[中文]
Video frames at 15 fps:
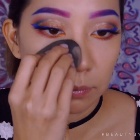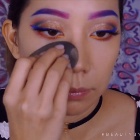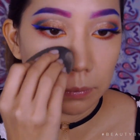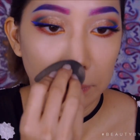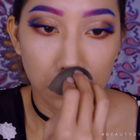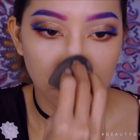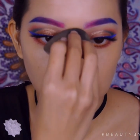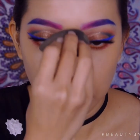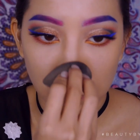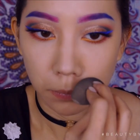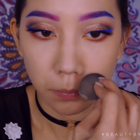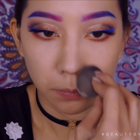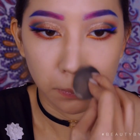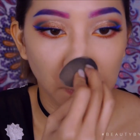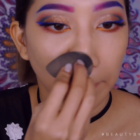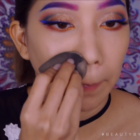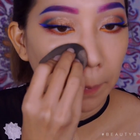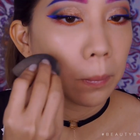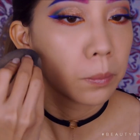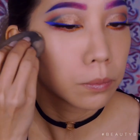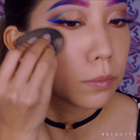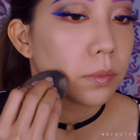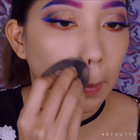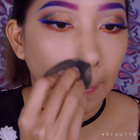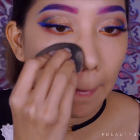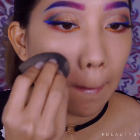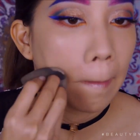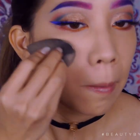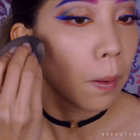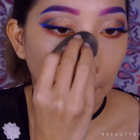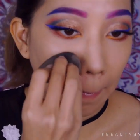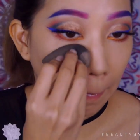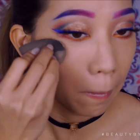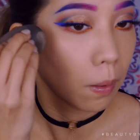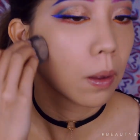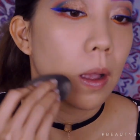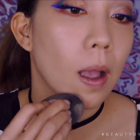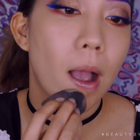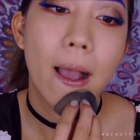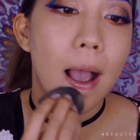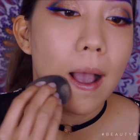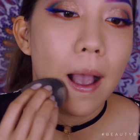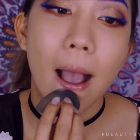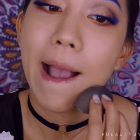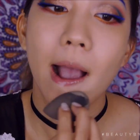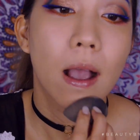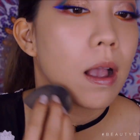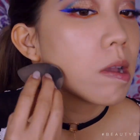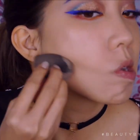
那我用的是 Luna 的粉底，那它就是